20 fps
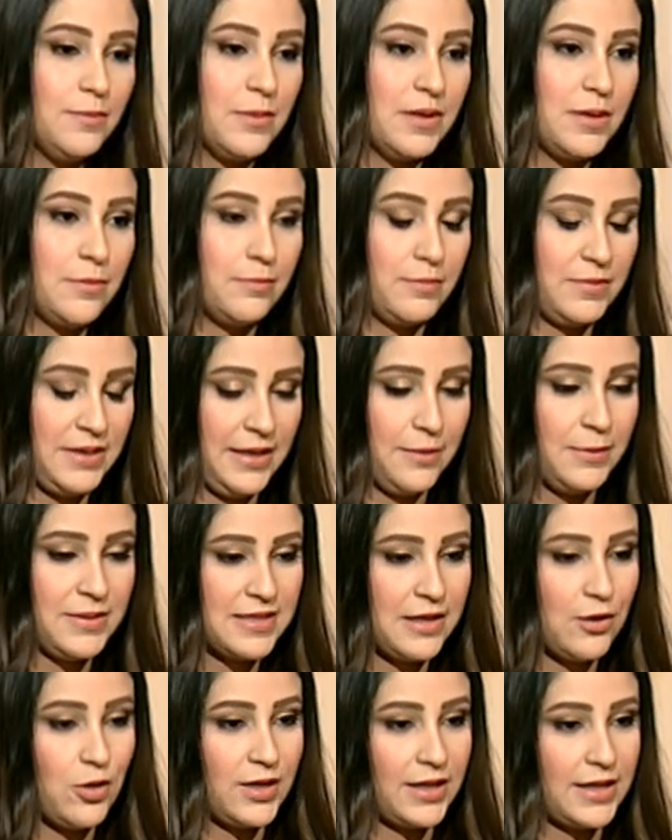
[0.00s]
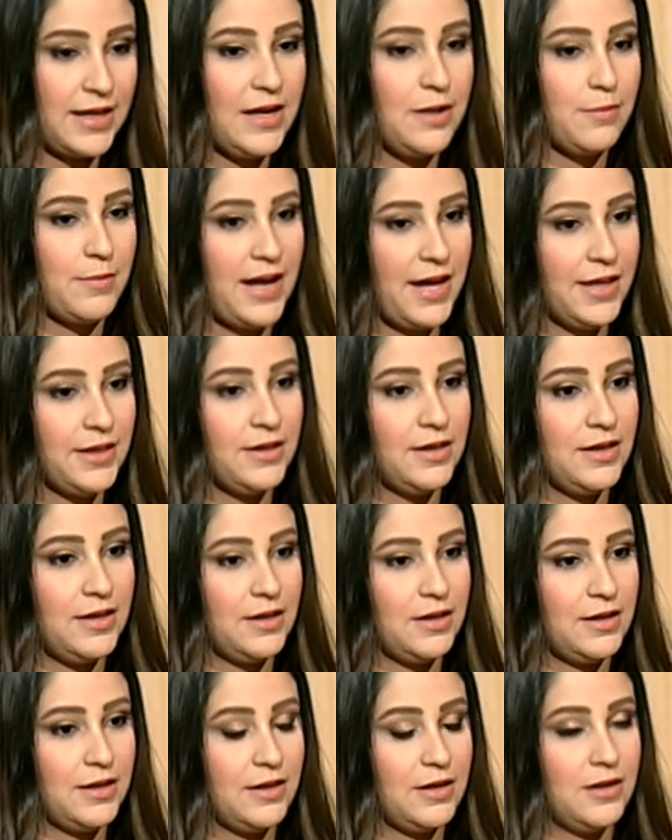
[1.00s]
ما يعني مثلا هنتكلم عن الـ
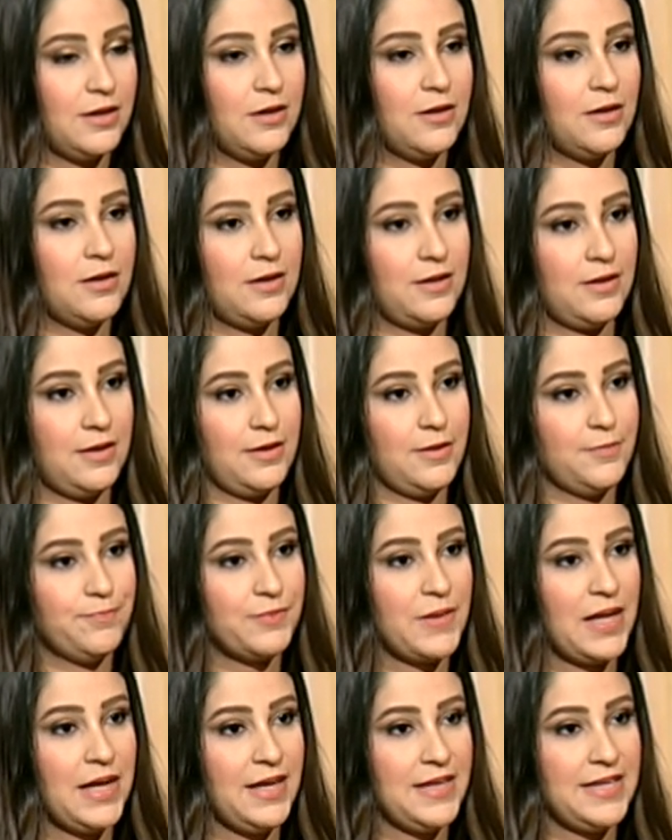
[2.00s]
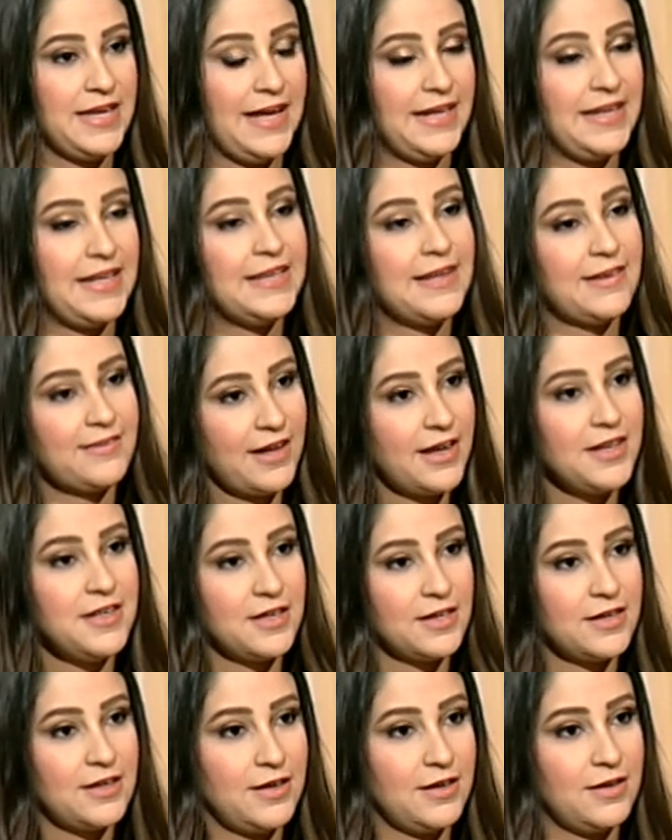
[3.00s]
الـ يعني
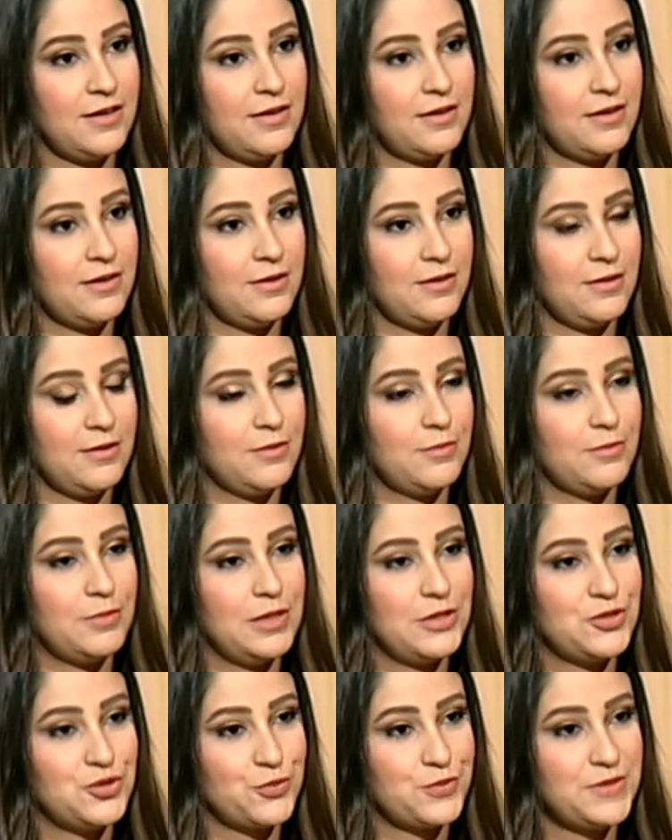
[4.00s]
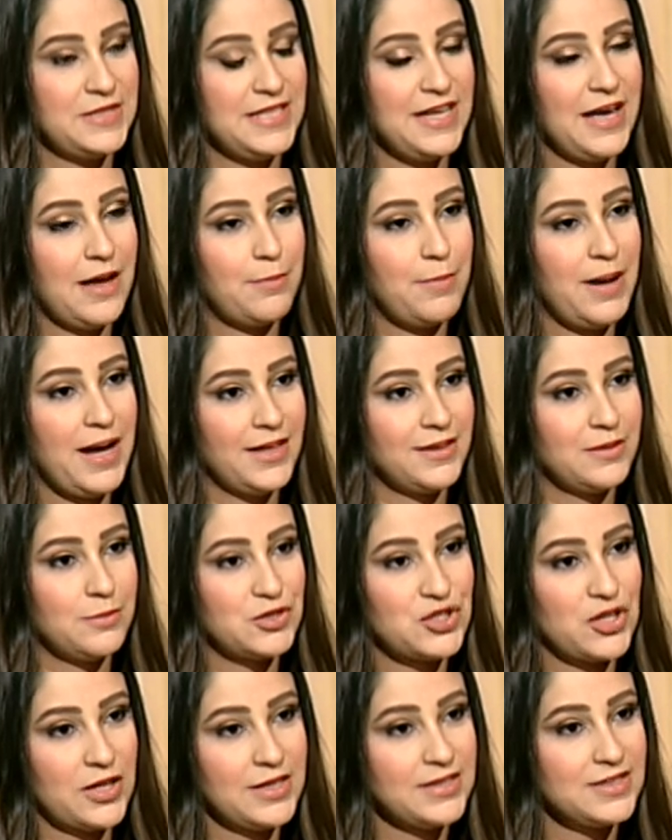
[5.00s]
النتائج آه، اللي شفتيها بعد
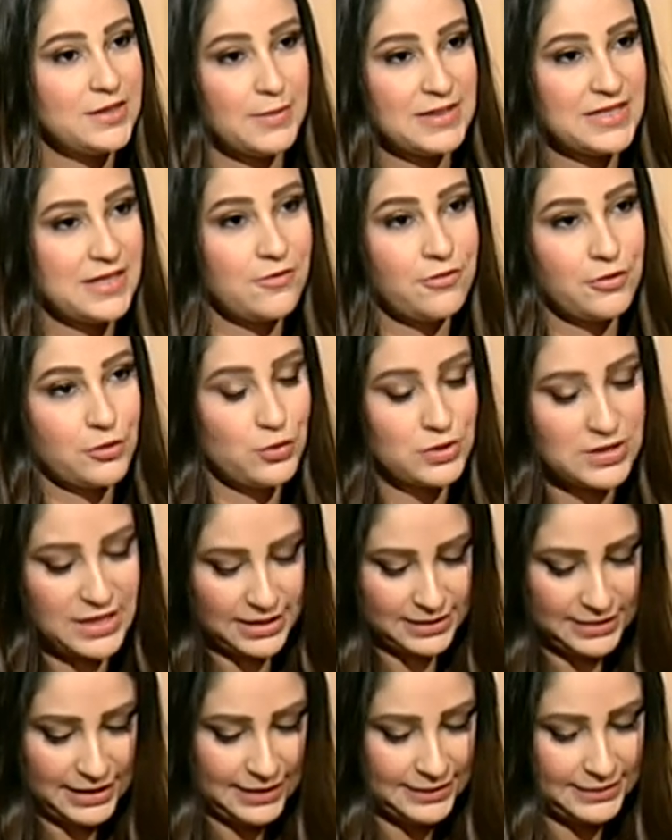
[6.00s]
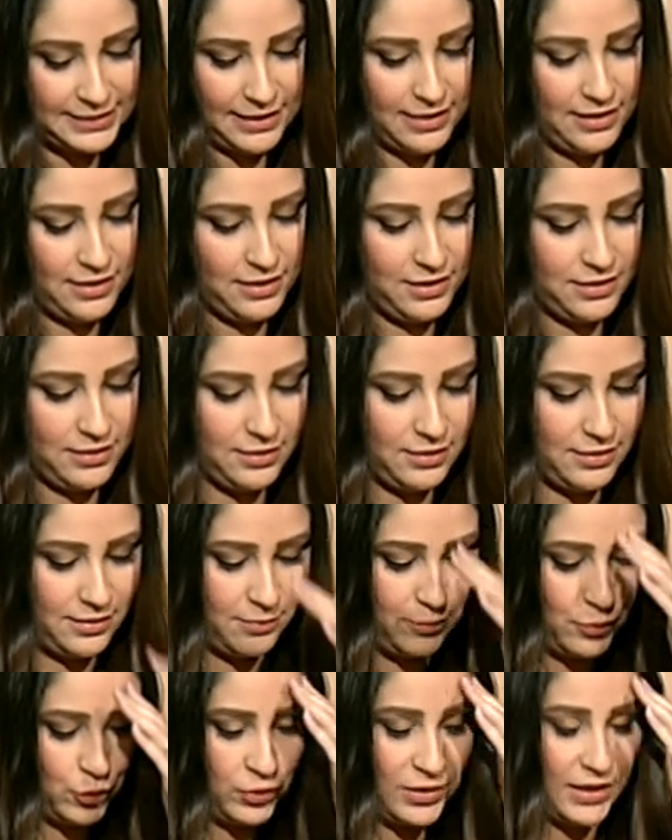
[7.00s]
ما شاركتي مثلا في النسخه الثالثه
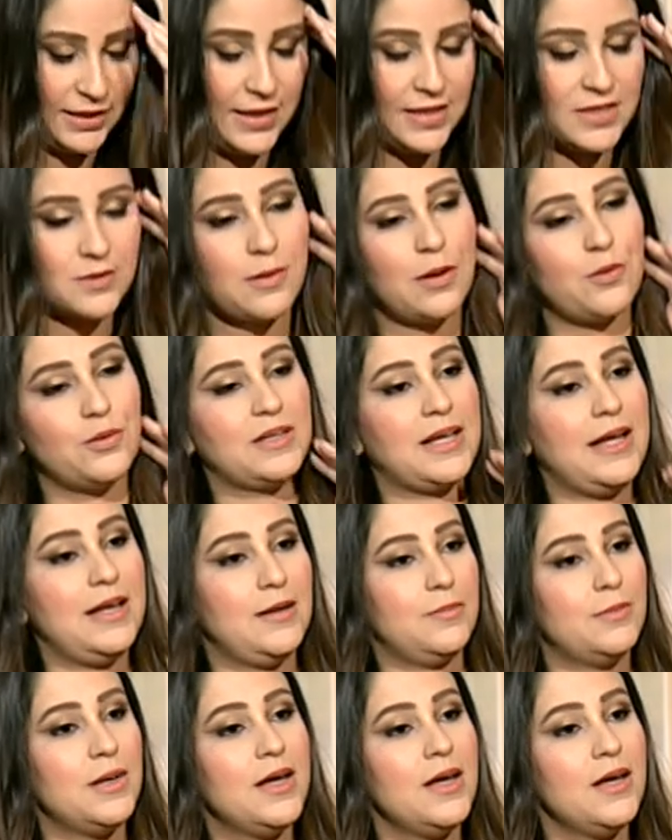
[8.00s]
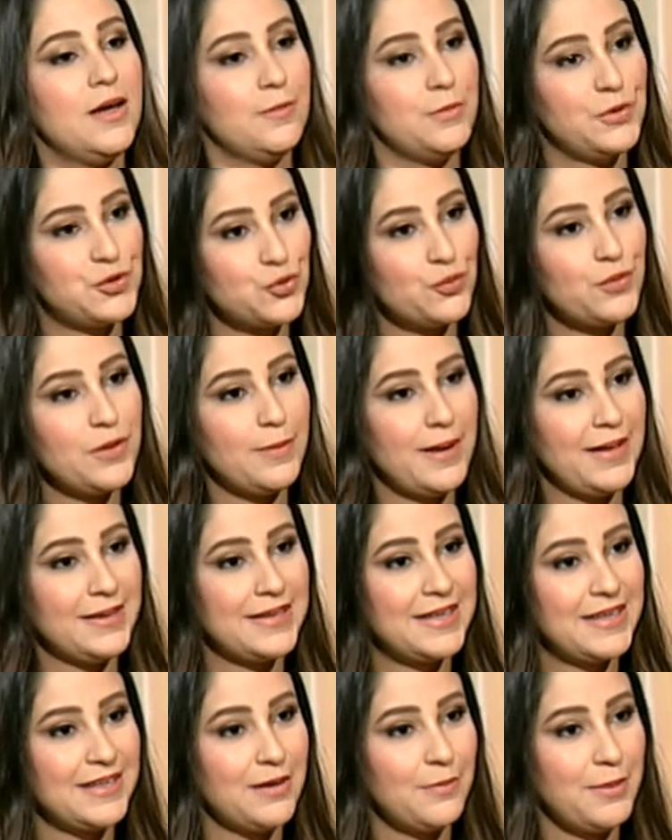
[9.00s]
آه، منتدى اسمع واتكلم بتشوفي
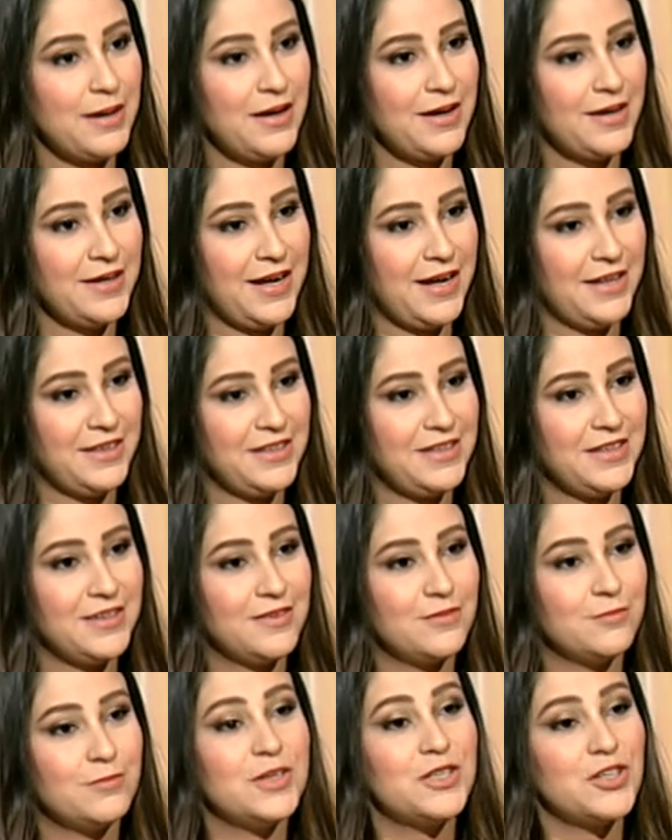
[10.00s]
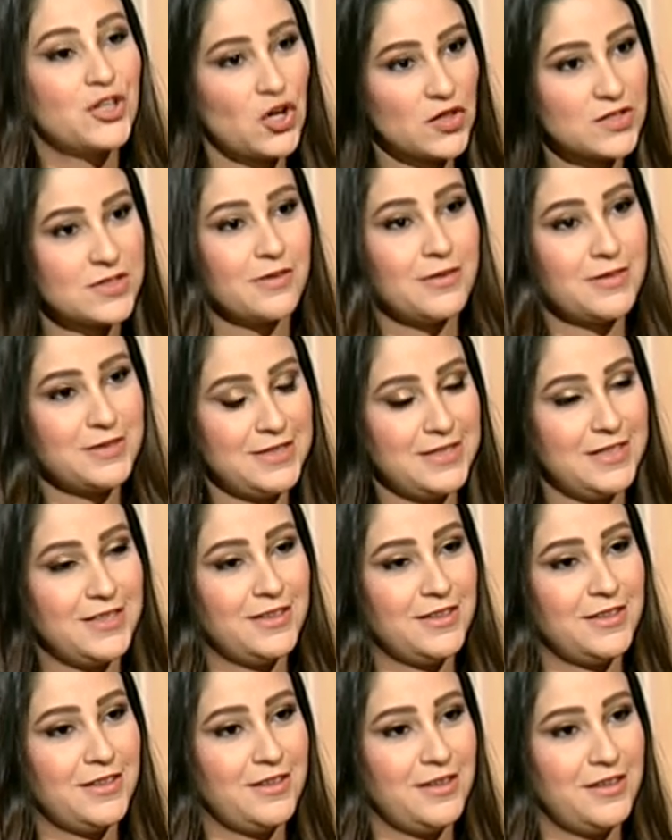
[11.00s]
بعد كده بقى يعني انك اثرتي
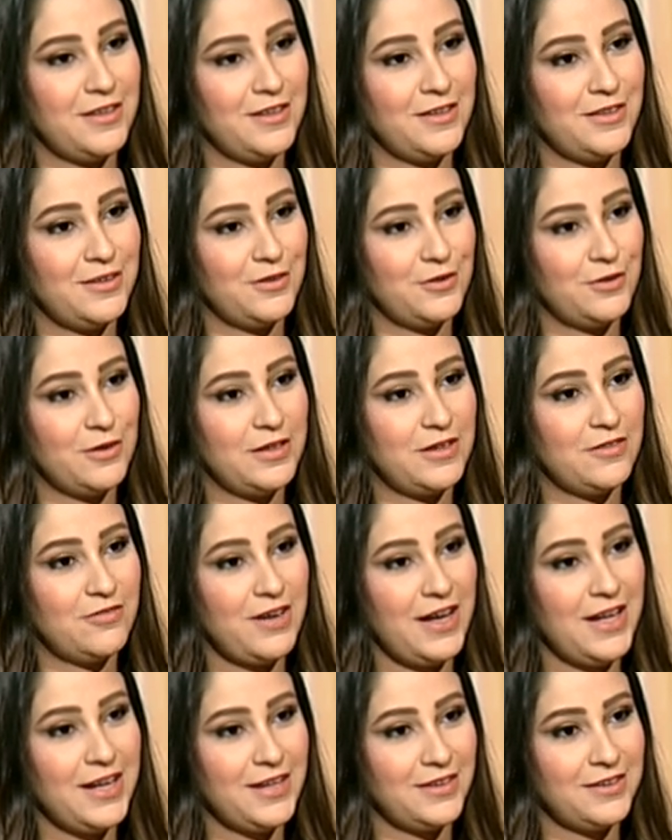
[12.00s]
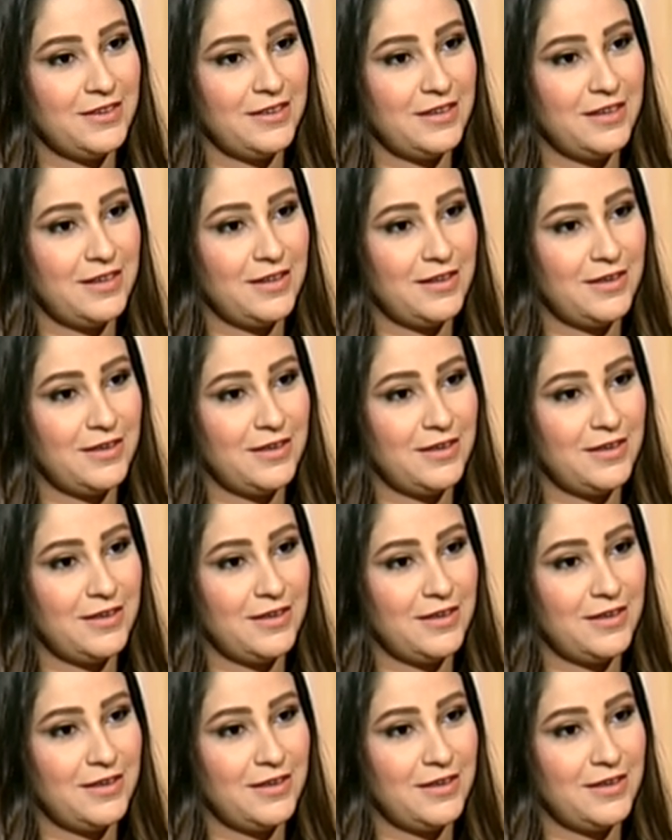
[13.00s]
ان ان ان فعلا